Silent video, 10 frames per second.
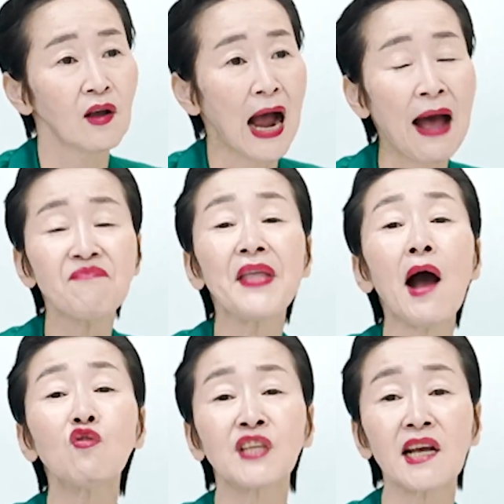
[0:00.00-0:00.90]

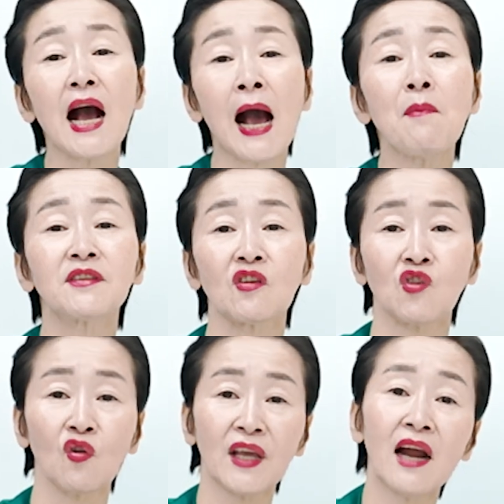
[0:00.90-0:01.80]
안다고 생각하면서
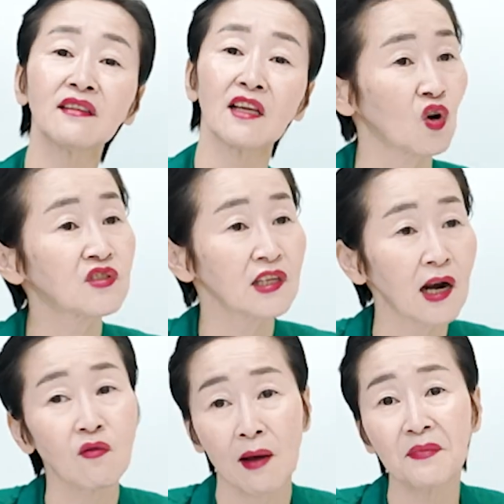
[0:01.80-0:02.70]
저렇게 하는데
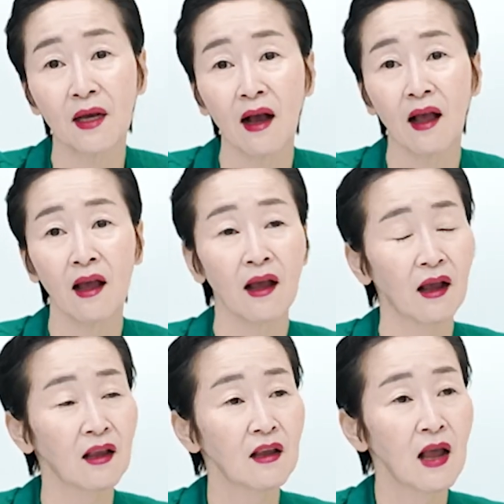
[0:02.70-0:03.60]
저지랄로
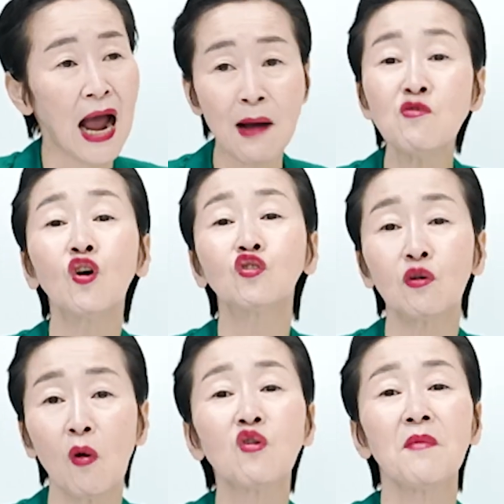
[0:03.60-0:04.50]
합니까?
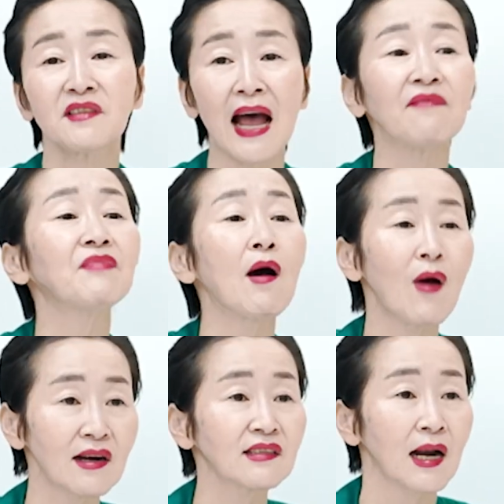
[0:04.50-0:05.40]
아무것도 모르면서
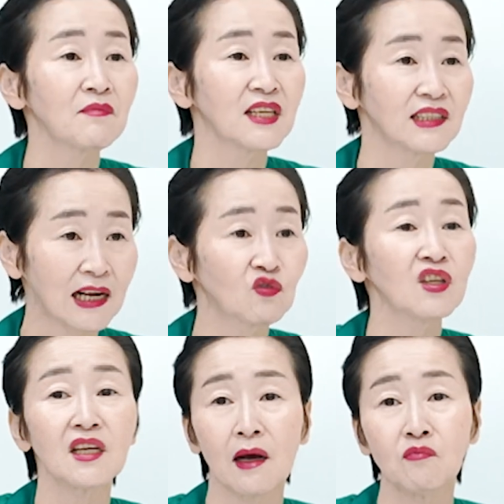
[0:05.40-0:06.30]
안다고 하는 사람들이
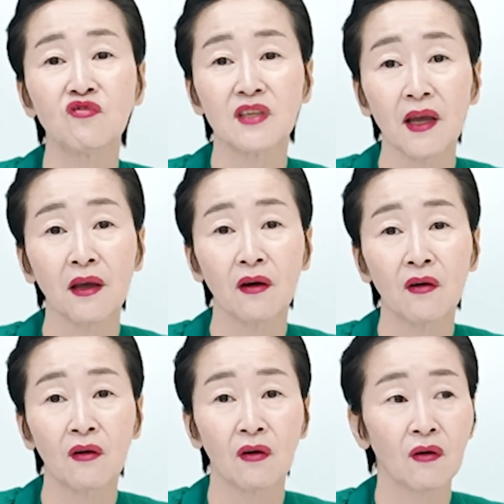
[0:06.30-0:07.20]
날뛰니까
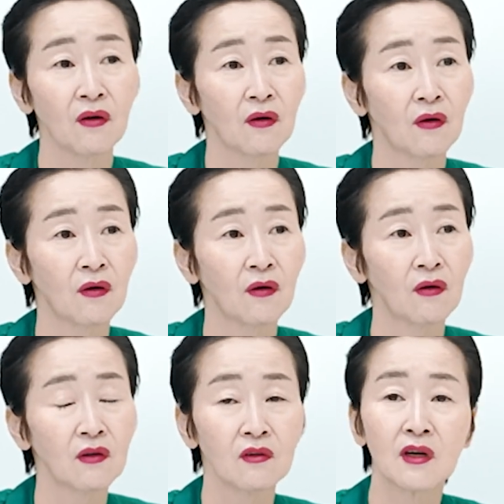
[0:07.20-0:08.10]
문제예요.
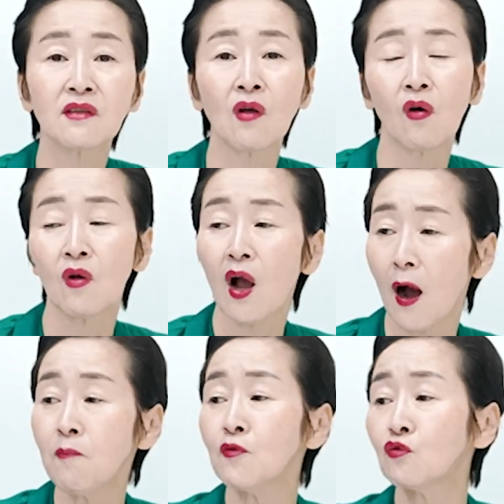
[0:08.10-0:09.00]
어. 그래서
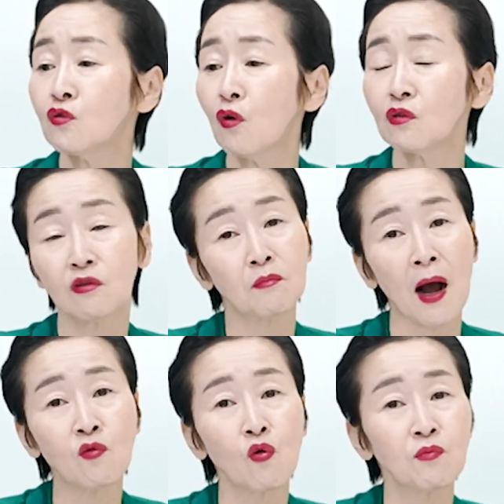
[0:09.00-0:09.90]
앞으로 그거를
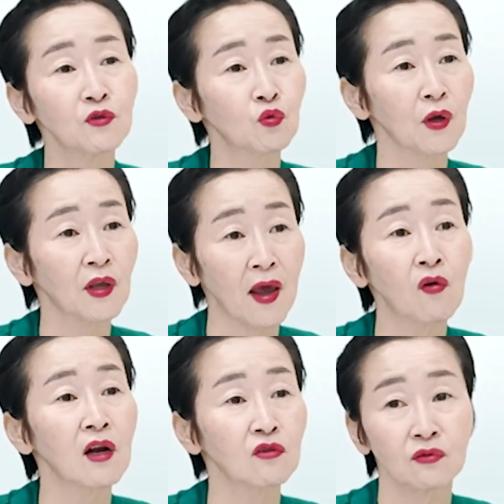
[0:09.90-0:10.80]
마음 공부를 통해
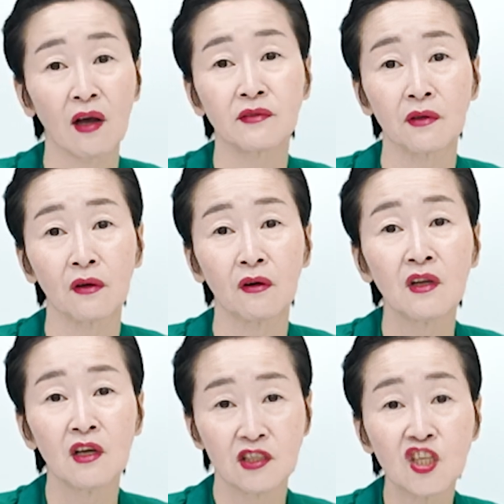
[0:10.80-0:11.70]
개혁하려고 나왔어요.
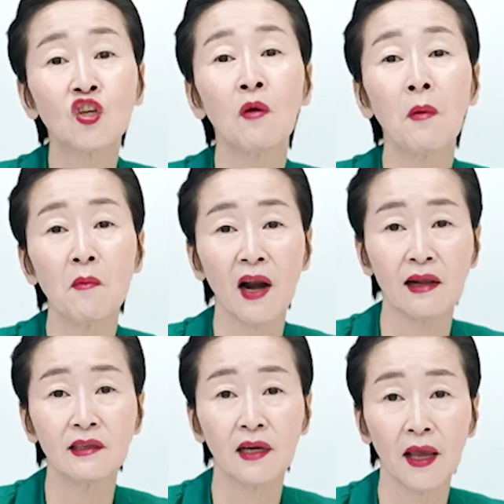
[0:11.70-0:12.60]
지켜보면
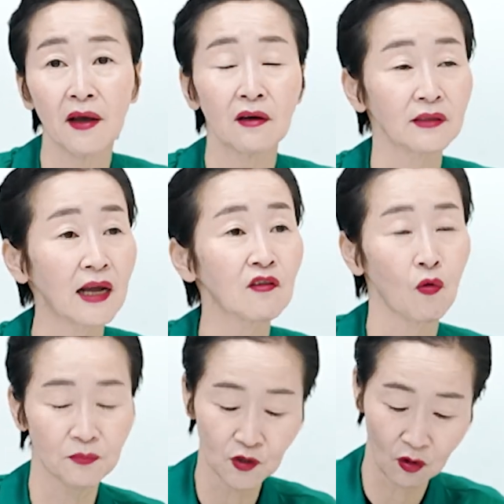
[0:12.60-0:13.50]
알 일이에요. 나는
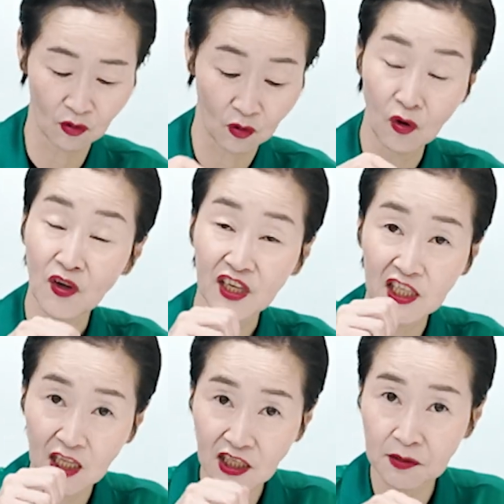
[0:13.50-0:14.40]
엄청
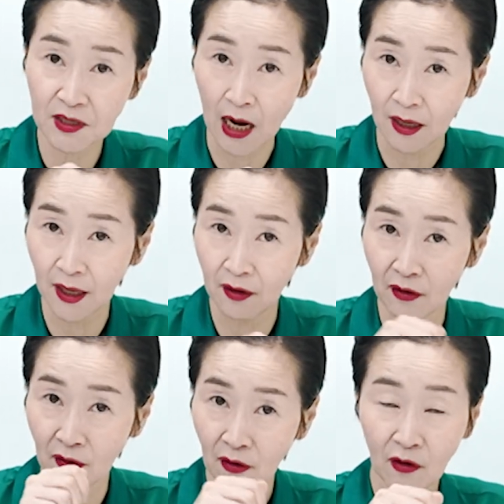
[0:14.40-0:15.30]
인내심이
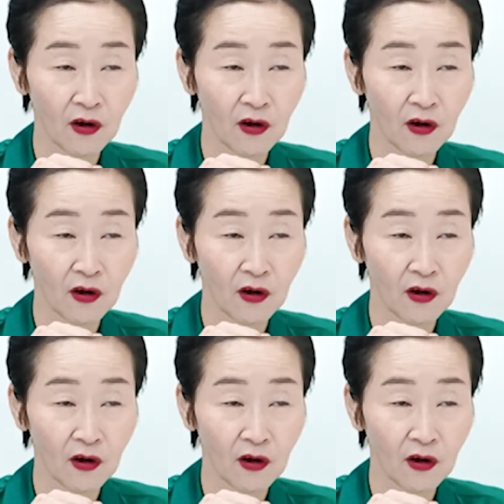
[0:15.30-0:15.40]
강해요.